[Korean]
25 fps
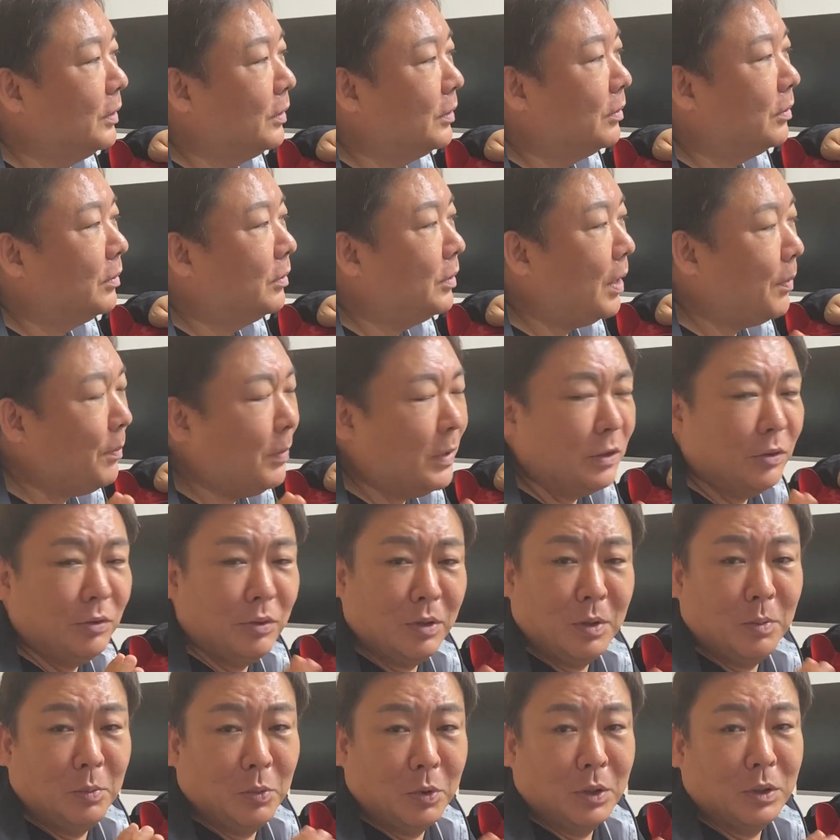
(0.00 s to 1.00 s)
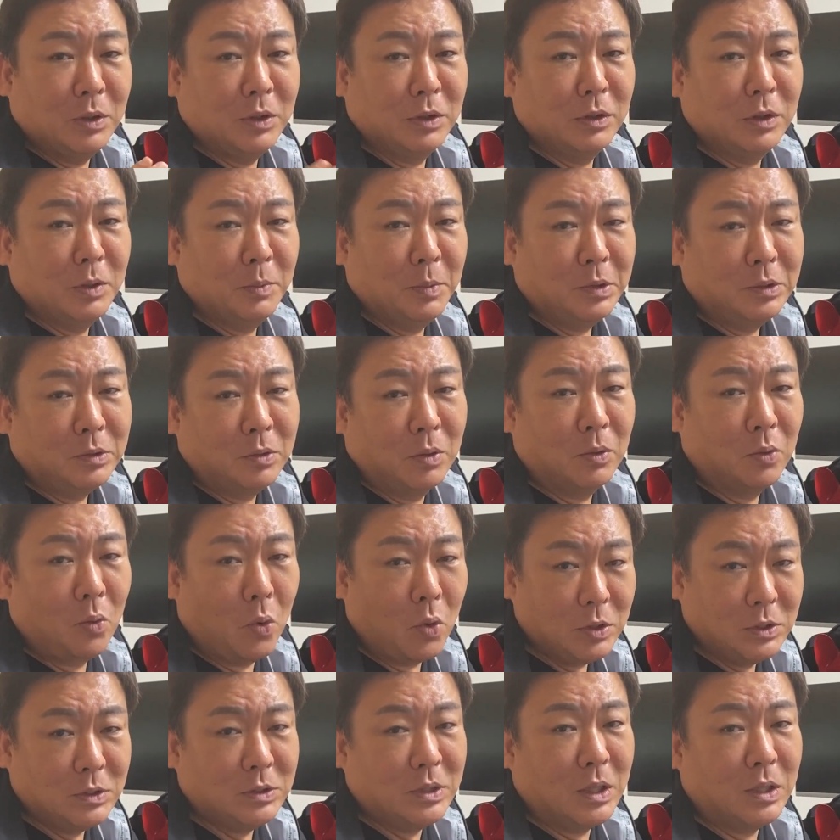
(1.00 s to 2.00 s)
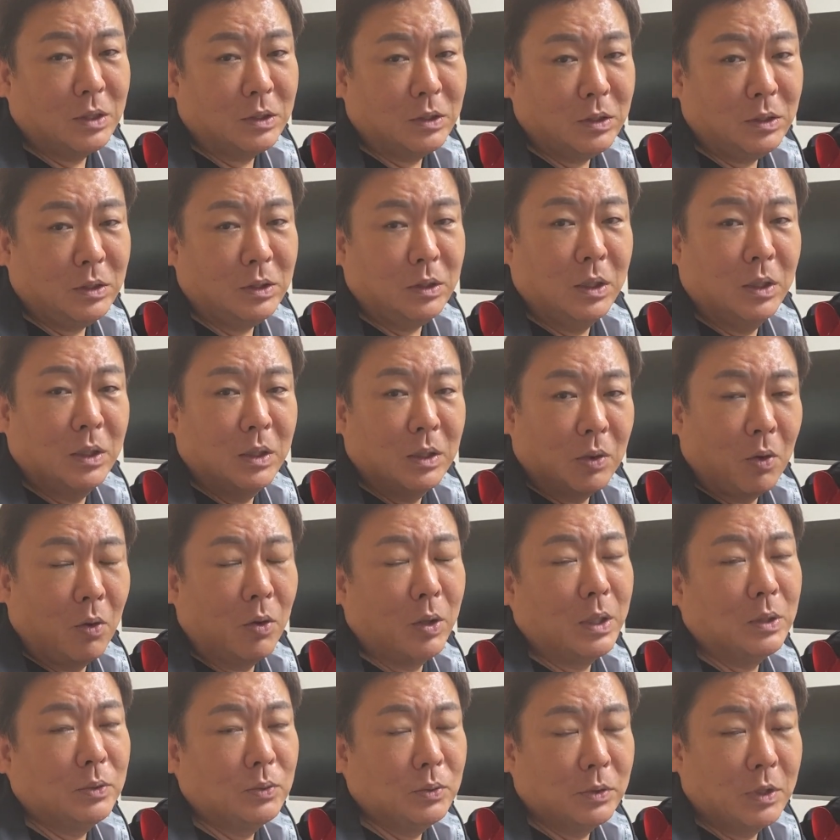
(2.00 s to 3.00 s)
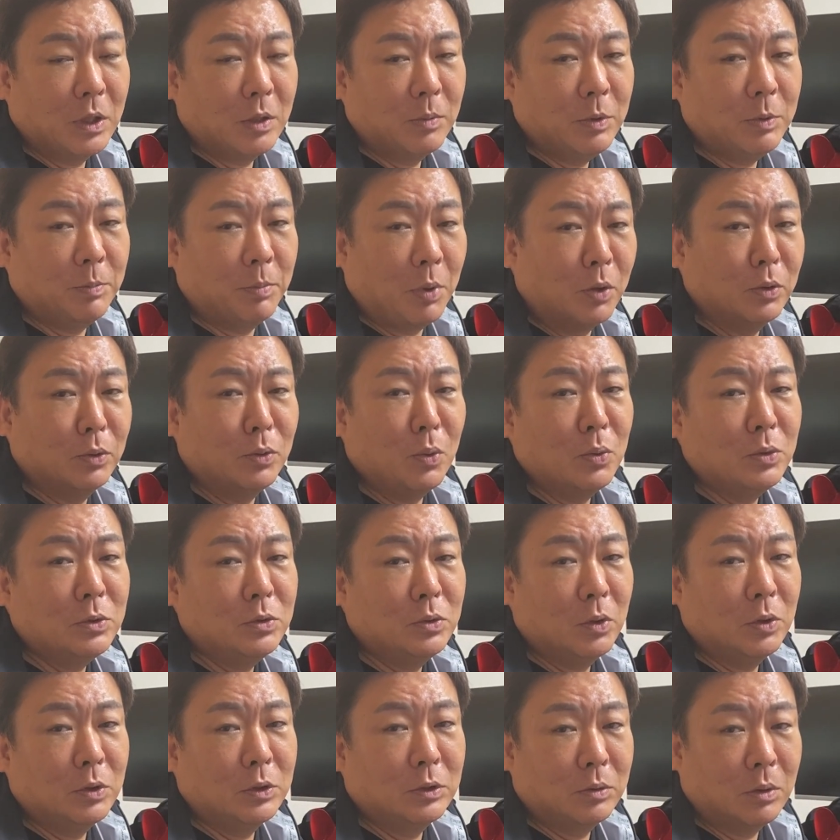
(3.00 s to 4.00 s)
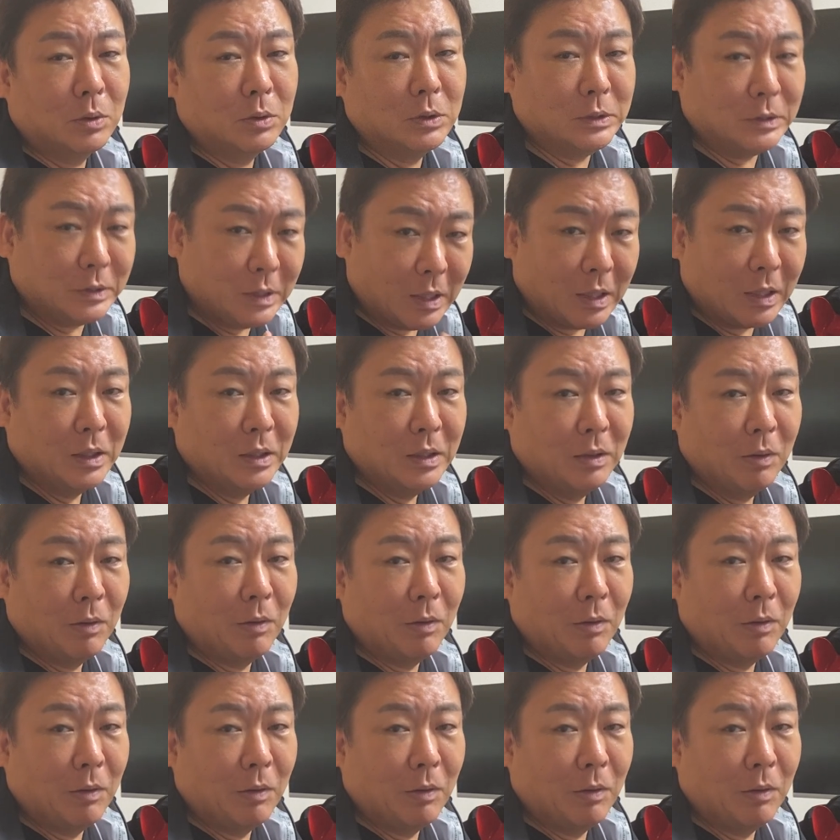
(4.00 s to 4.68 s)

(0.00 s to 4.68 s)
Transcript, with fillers: 어, 한마디로 하면 뭐라 그러냐면 어, 코스닥이 거래소 대비 변동성이 더 크다.